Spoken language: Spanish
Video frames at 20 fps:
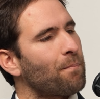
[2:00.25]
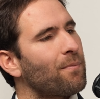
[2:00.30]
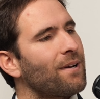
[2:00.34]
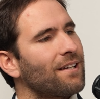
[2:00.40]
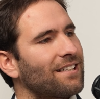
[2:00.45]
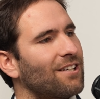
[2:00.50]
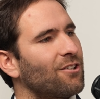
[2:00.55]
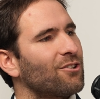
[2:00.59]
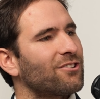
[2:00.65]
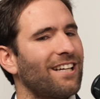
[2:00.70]

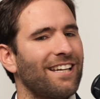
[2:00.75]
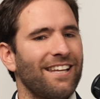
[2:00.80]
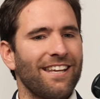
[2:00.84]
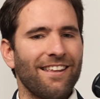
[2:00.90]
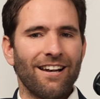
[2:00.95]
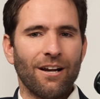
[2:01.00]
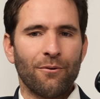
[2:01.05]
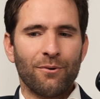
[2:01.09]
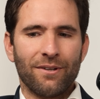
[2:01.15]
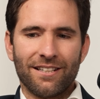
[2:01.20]
empresa. Yo salí
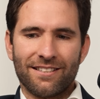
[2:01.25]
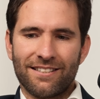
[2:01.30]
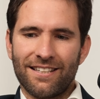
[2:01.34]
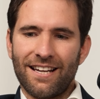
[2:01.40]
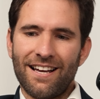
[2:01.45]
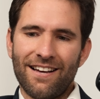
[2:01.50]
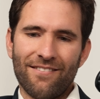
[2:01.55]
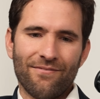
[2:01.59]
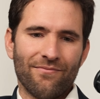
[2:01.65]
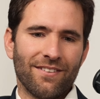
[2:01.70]
de la
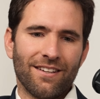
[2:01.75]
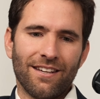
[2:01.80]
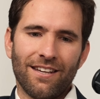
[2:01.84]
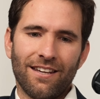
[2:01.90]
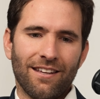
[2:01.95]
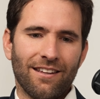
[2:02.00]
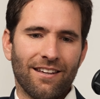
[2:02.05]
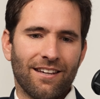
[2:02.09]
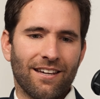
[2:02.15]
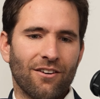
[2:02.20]
universidad
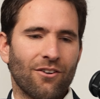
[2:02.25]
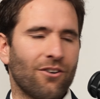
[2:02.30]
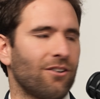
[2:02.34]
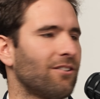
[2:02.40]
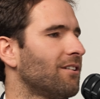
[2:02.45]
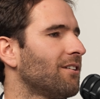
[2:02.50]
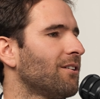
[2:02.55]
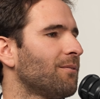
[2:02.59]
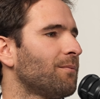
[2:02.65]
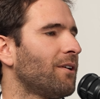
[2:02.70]
y dije, no,
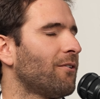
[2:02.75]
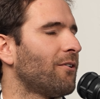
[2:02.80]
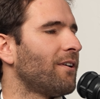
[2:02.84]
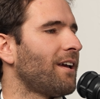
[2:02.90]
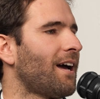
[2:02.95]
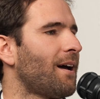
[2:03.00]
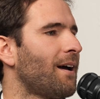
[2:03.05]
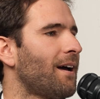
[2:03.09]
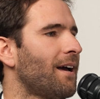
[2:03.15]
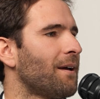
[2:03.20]
no me
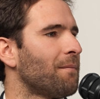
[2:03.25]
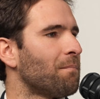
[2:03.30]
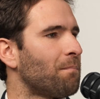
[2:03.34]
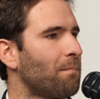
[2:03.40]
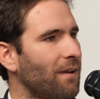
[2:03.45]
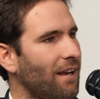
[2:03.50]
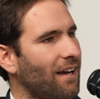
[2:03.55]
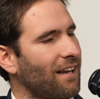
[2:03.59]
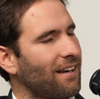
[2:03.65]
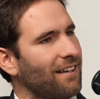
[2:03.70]
voy a
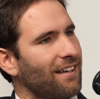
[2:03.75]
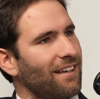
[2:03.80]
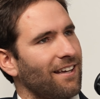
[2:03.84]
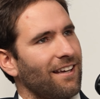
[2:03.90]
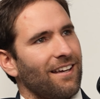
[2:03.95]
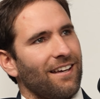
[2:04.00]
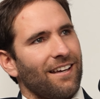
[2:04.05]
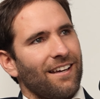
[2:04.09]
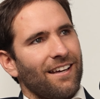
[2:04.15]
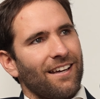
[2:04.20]
emplear.
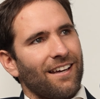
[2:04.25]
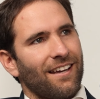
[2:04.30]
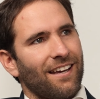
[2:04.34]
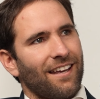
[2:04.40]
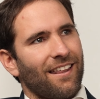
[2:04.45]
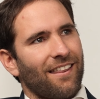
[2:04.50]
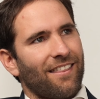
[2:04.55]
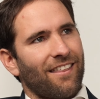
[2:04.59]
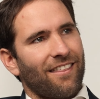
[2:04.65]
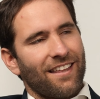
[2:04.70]

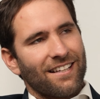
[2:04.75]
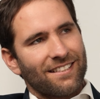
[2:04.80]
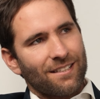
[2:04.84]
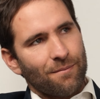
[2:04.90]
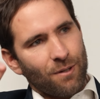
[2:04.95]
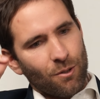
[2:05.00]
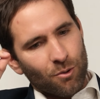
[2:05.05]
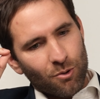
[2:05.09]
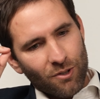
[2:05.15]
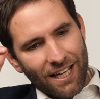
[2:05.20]
Eh, desde ese
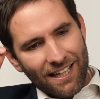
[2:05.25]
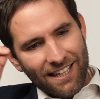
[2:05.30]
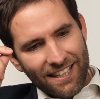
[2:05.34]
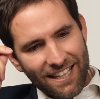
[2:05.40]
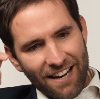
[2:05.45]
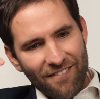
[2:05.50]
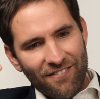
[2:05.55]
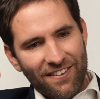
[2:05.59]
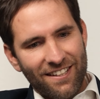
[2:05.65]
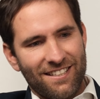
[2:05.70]
minuto ya
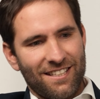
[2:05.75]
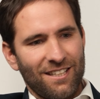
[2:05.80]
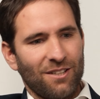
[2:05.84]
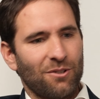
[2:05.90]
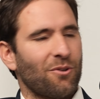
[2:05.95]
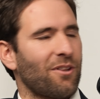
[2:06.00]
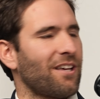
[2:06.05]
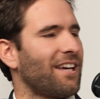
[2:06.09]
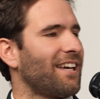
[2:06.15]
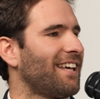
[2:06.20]
tenía el
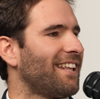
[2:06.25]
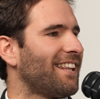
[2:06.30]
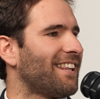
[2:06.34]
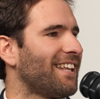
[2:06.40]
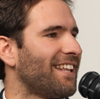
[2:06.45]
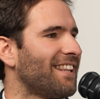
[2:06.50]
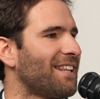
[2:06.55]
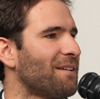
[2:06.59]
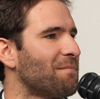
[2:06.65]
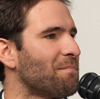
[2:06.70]
bichito
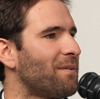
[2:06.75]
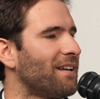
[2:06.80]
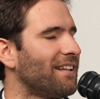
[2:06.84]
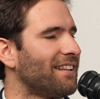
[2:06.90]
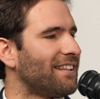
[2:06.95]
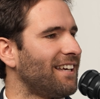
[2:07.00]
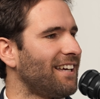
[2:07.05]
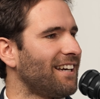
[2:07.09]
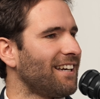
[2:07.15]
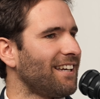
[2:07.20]
de,
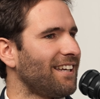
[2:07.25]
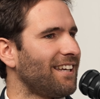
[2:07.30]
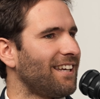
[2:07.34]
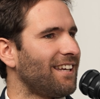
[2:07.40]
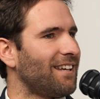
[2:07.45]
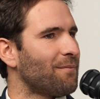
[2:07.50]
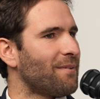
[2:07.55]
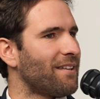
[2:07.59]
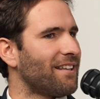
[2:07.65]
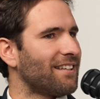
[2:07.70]
emprender
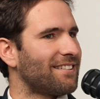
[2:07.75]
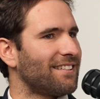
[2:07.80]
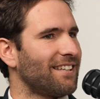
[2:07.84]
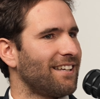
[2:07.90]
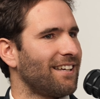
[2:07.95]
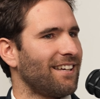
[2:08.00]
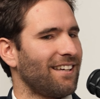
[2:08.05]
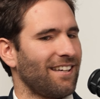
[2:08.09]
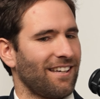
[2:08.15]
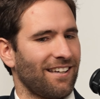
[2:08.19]
y me
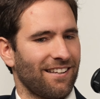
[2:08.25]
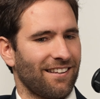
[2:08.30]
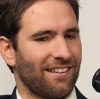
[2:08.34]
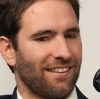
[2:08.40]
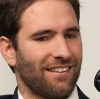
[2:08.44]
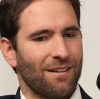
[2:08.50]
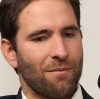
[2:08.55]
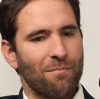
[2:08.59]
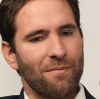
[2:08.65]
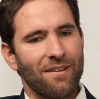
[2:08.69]
decidí
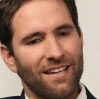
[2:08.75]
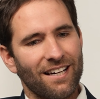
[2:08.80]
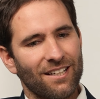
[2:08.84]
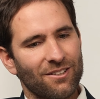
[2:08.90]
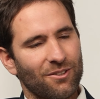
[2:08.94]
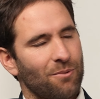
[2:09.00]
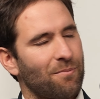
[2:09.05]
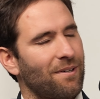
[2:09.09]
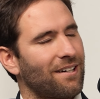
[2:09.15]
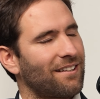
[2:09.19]
de
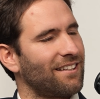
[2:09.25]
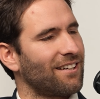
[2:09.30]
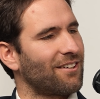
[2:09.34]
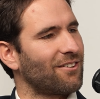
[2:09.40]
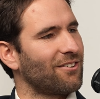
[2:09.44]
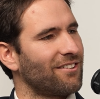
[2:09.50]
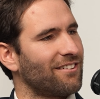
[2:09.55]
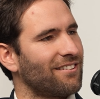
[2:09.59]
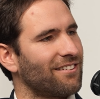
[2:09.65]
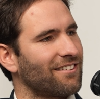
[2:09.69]
inmediato partir
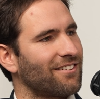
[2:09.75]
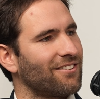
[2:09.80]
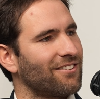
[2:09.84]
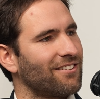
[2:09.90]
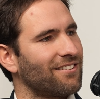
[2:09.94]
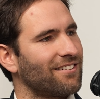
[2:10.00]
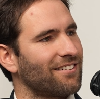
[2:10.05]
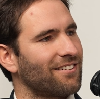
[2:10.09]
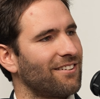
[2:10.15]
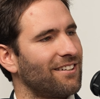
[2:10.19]
con,
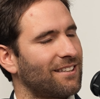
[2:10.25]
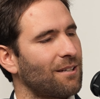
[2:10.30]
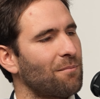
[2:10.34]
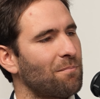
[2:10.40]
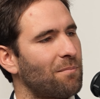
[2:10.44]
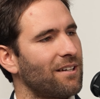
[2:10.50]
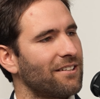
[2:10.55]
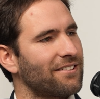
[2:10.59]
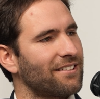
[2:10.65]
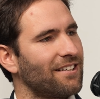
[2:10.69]
esta
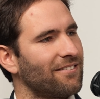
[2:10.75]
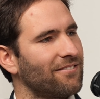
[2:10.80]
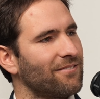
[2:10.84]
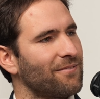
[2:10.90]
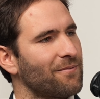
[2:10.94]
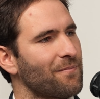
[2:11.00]
empresa.